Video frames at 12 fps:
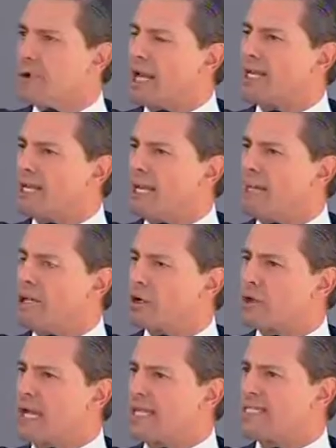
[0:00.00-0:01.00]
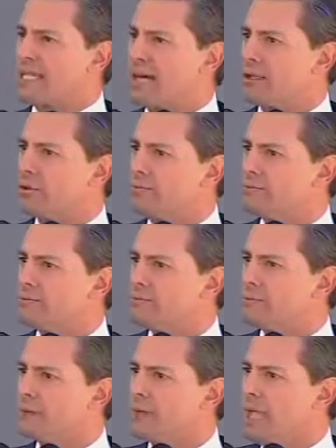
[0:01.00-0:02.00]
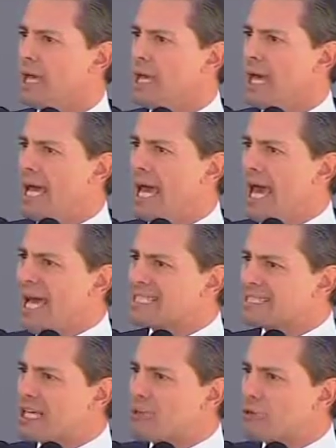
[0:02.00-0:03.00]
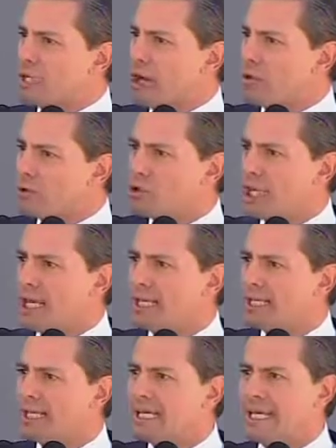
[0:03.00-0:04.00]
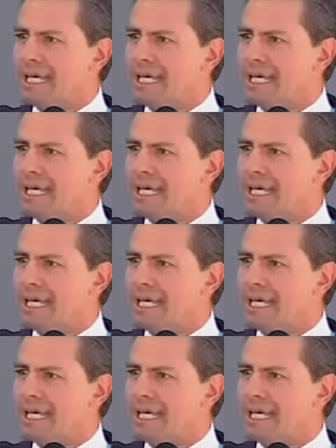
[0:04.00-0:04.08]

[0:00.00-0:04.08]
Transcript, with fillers: por el crimen organizado esta es una lucha